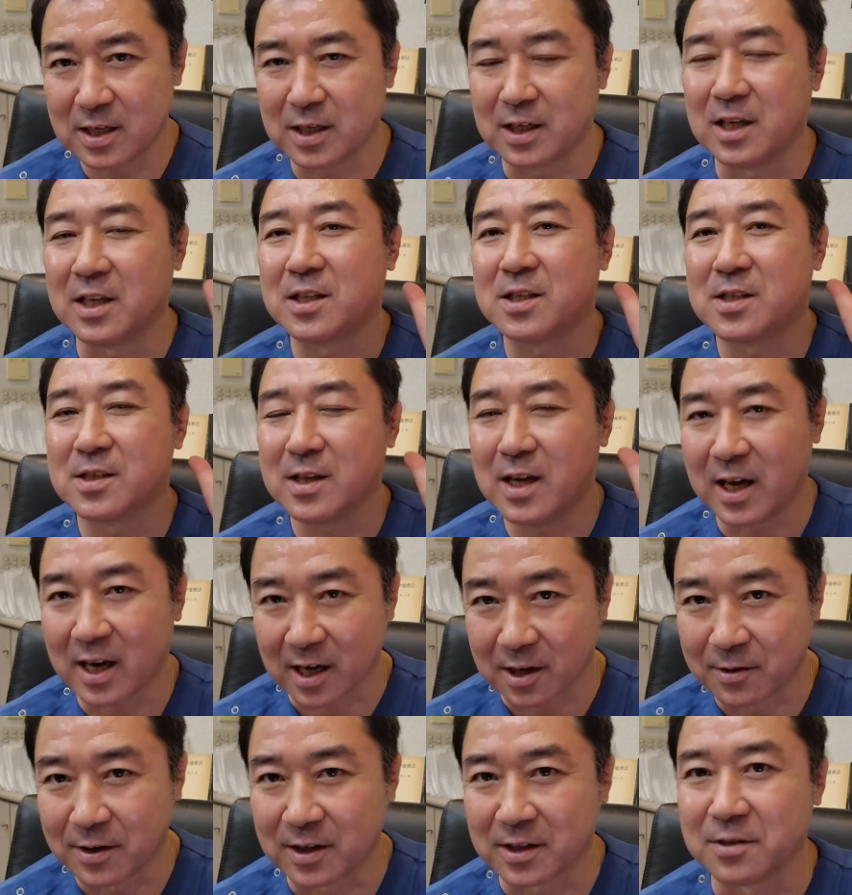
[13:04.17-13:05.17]
に激痛が
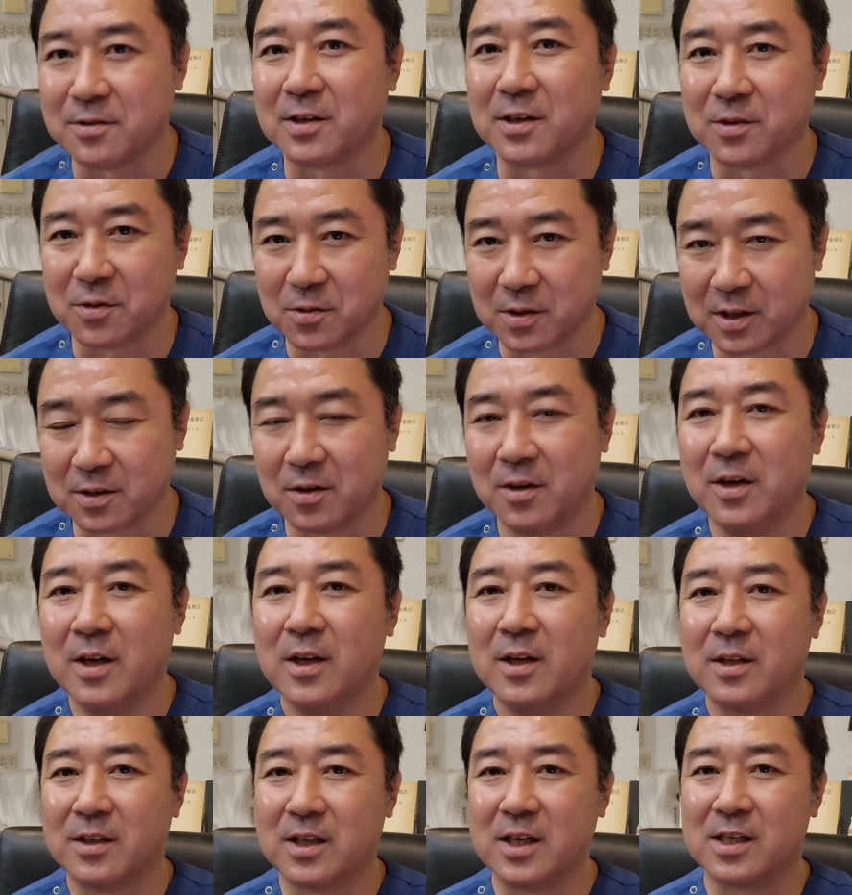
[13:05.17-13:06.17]
現れてるかどうかと。
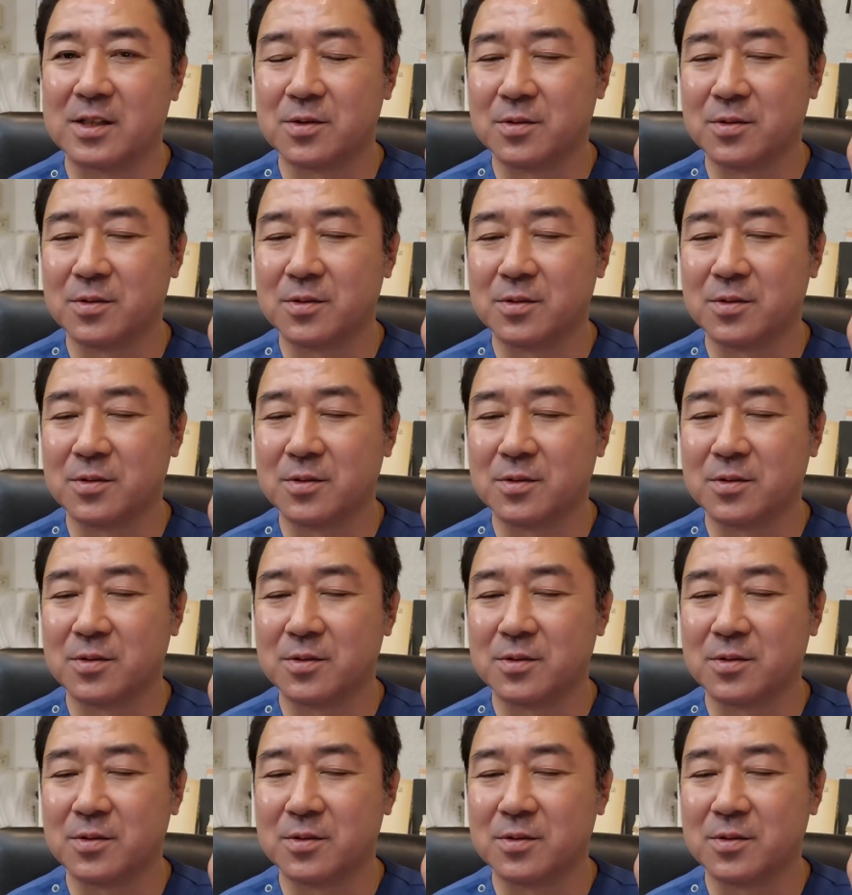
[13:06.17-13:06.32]
で、